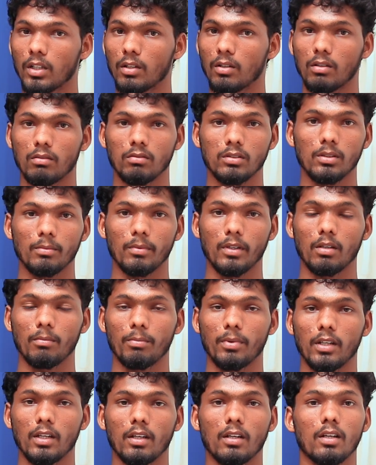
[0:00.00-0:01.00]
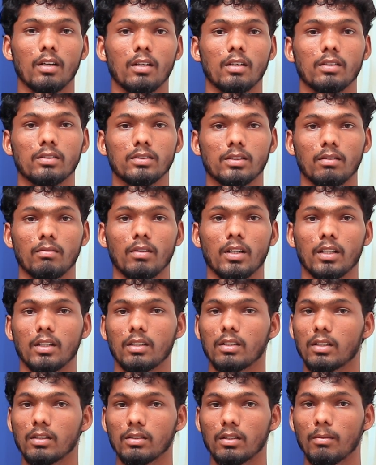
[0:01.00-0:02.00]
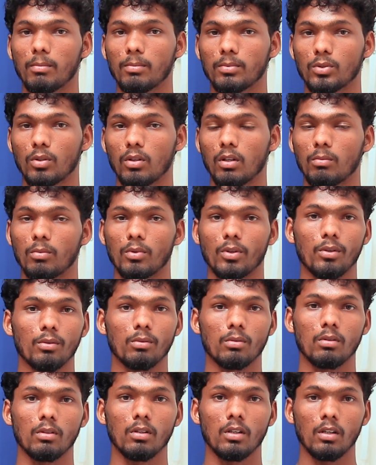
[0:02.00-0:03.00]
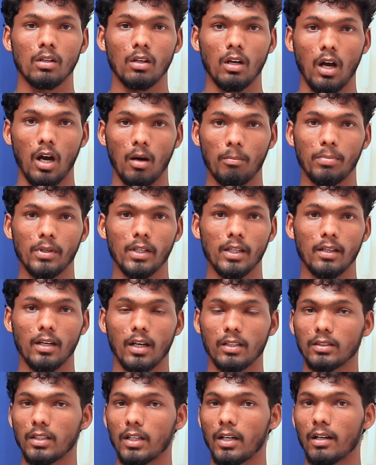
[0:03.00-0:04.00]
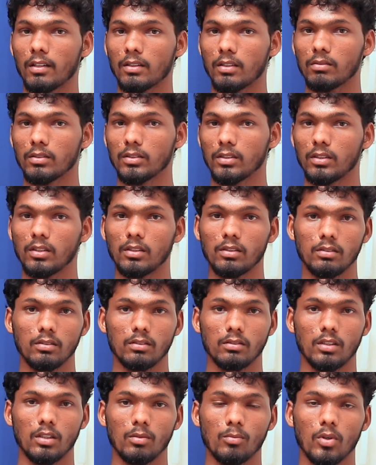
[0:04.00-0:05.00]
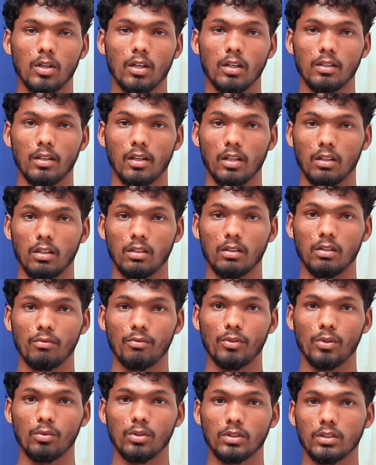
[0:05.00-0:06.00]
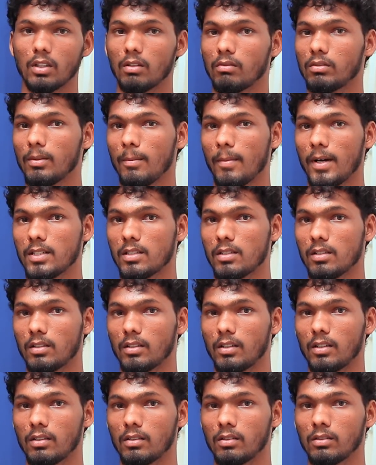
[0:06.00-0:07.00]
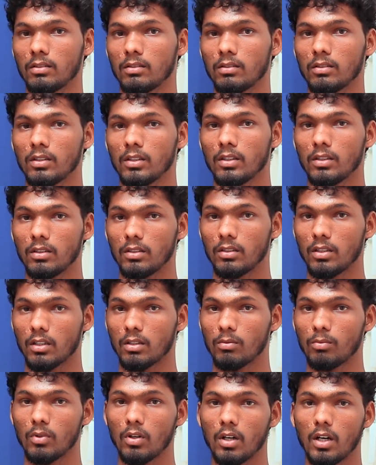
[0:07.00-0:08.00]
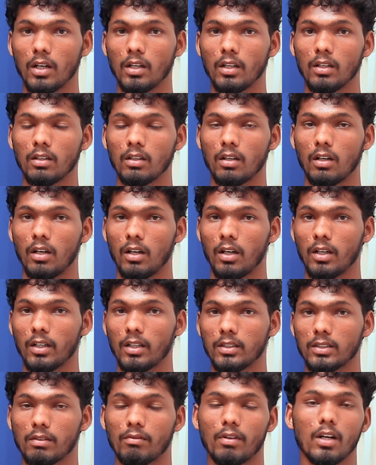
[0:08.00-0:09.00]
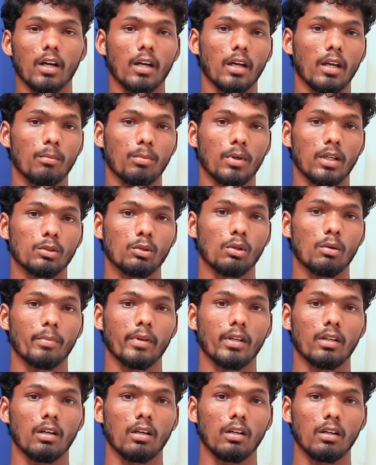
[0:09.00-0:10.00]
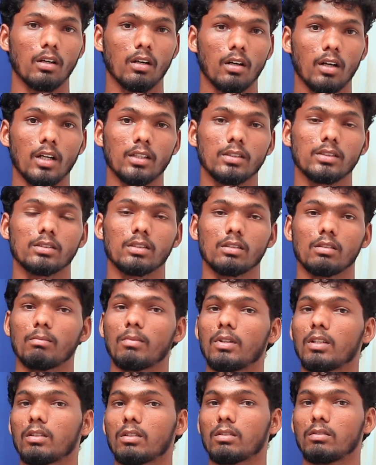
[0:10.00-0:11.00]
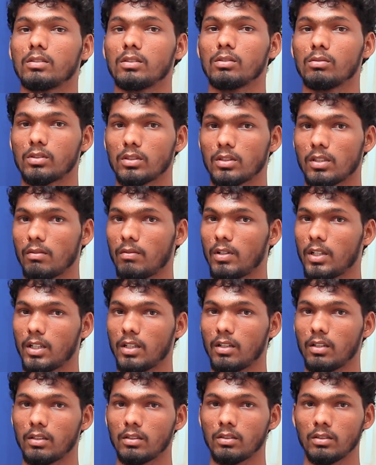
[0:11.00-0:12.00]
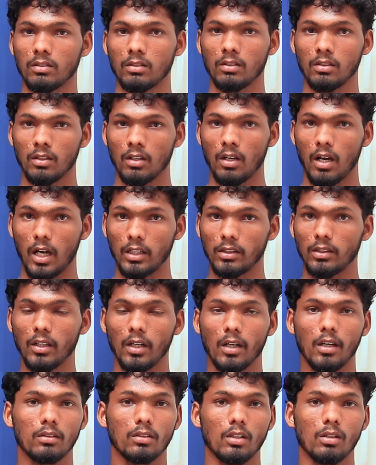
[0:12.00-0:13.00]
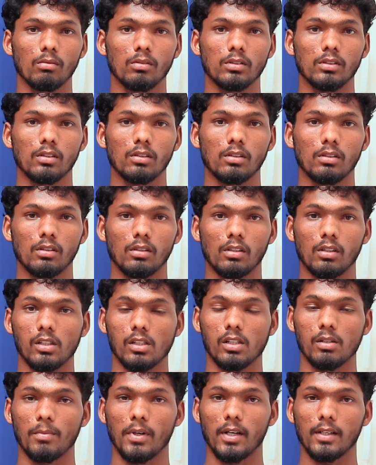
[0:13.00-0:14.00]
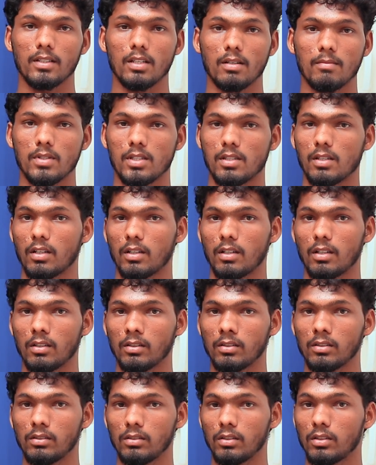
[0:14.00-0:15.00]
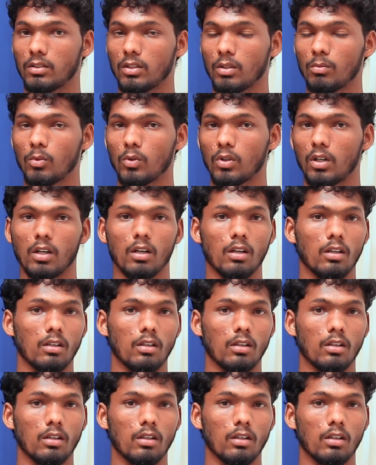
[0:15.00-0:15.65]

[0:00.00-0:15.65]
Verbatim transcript: தாகூருக்கு வந்து மிகப்பெரிய செல்வாக்கு இருக்குன்னு தான் சொல்ல முடியும் அப்படி அந்த இடத்த வந்து திமுக இந்த இந்த வியூகத்தில் வந்து மாற்றி இருக்கிறது இதற்கு முன்னாடி அங்கே சிவகங்கையை பார்த்தோம் அப்படின்னா கார்த்தி சிதம்பரத்துக்கு வந்து ஒரு செல்வாக்கு இருக்குது அந்த இடத்தையும் வந்து இன்றைக்கி மாற்றி அமைச்சிருக்கிறது இந்த திமுக